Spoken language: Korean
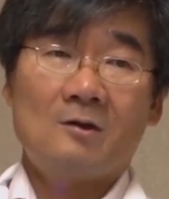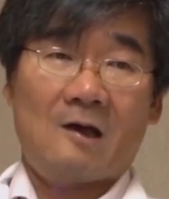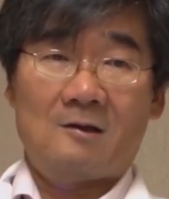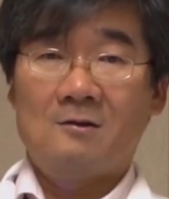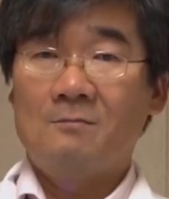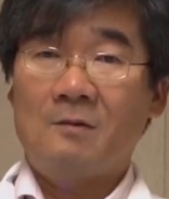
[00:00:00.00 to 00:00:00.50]

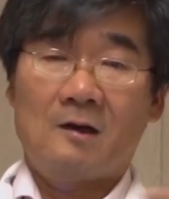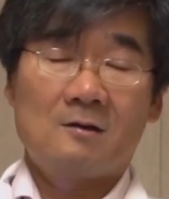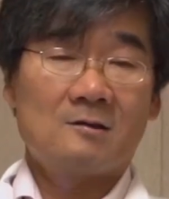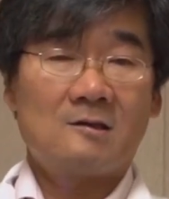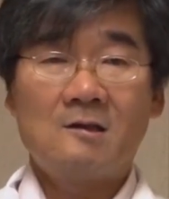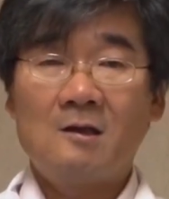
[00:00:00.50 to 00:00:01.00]
간염
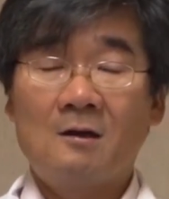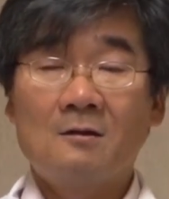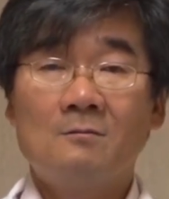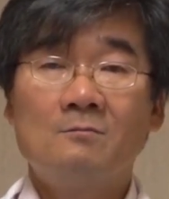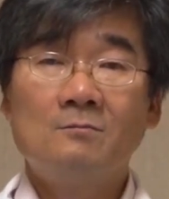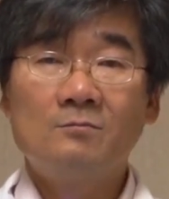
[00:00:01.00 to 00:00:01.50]
바이러스에 의한
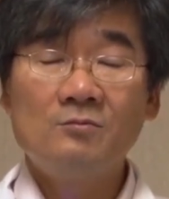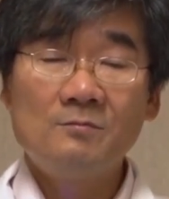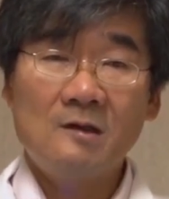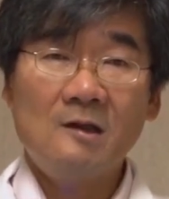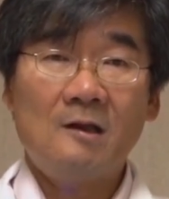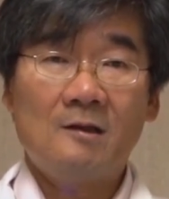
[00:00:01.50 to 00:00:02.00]

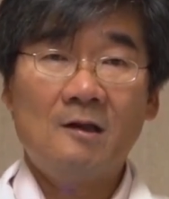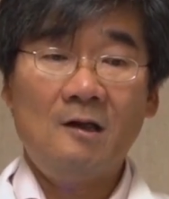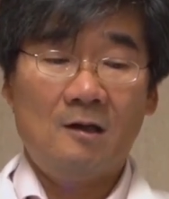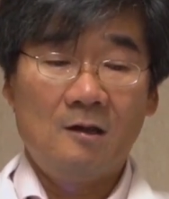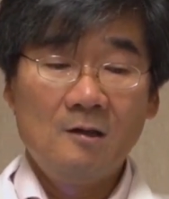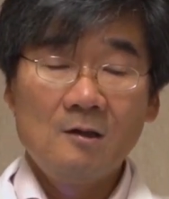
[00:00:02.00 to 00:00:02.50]
것뿐만이
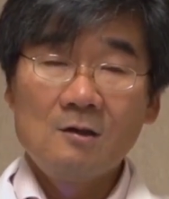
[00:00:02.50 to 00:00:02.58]
아니라